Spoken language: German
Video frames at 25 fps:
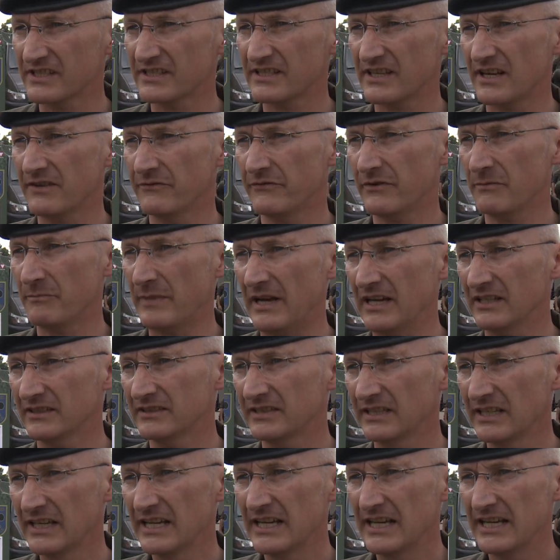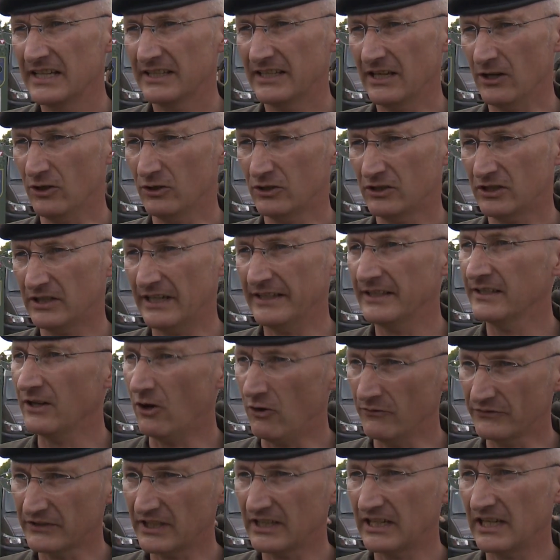ist es ein Verband, der auch einen
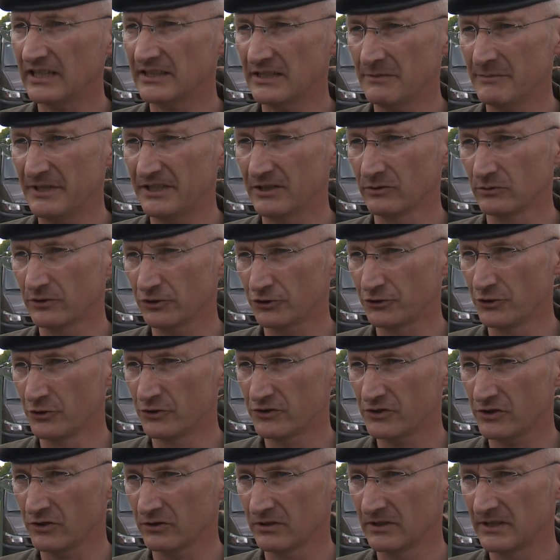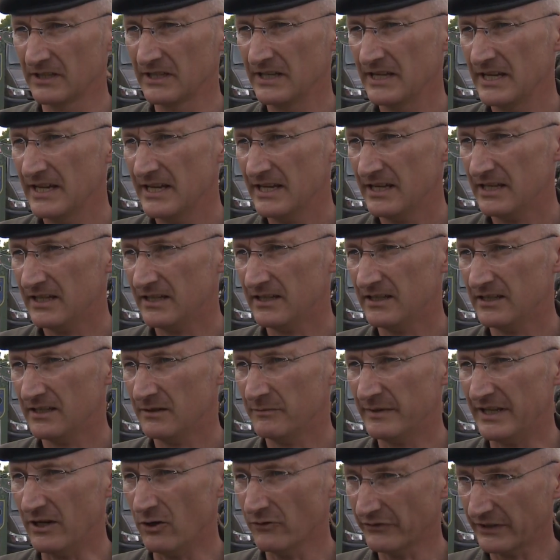Auftrag hat, nämlich die Unterstützung
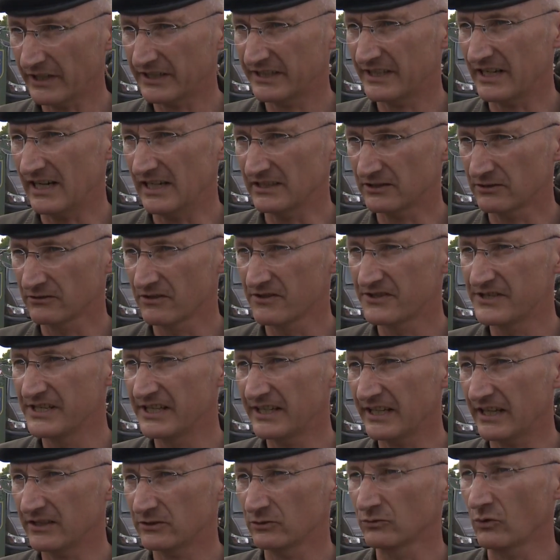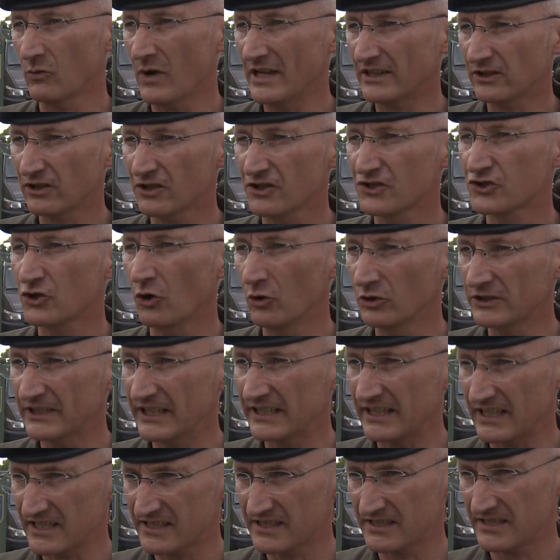äh, bei der Aufrechterhaltung der Sicherheit und Ordnung.
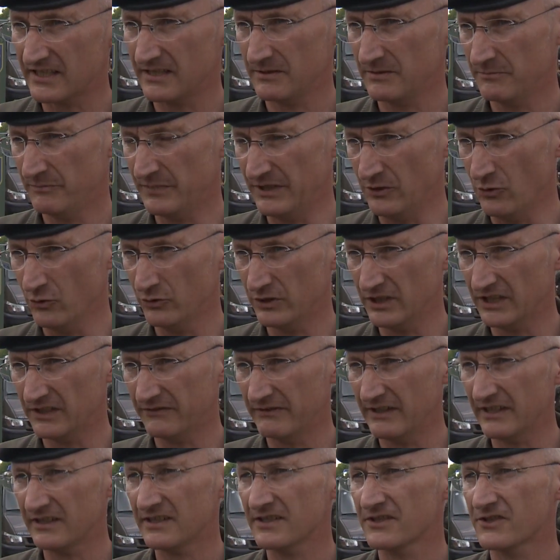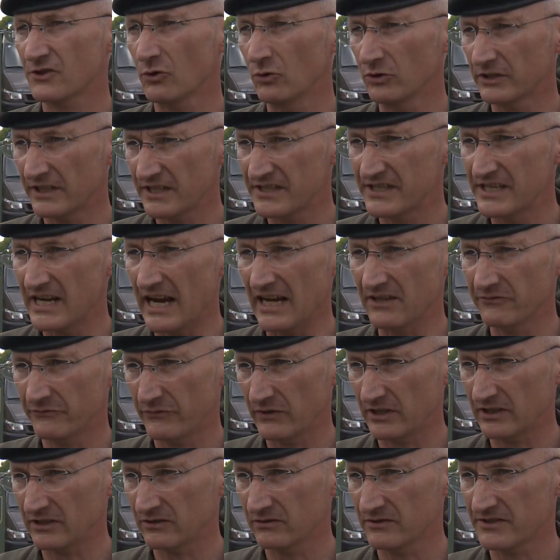Sollte das benötigt werden, sollte es hier
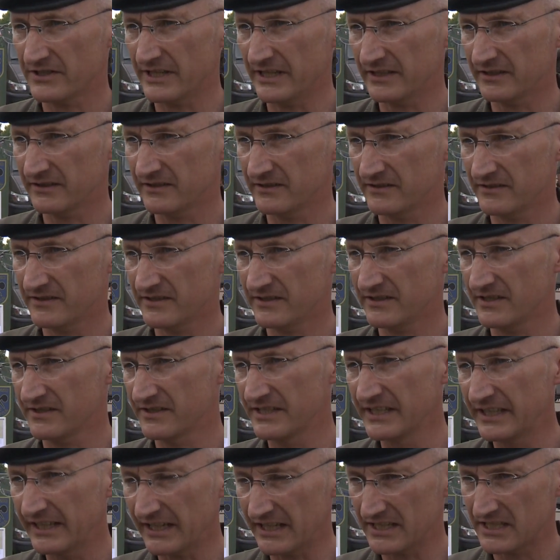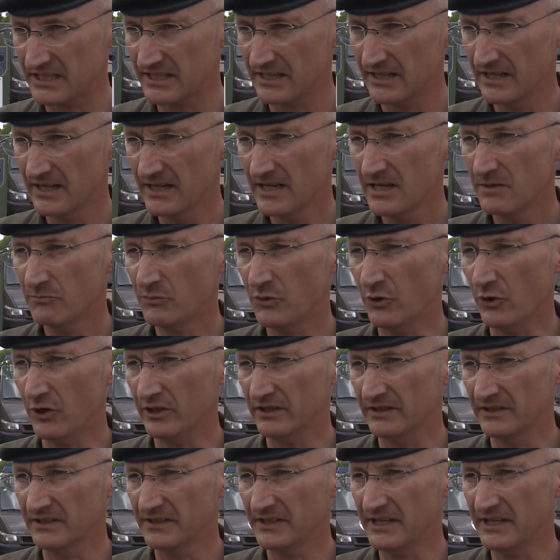Anforderungen seitens der Sicherheitsbehörden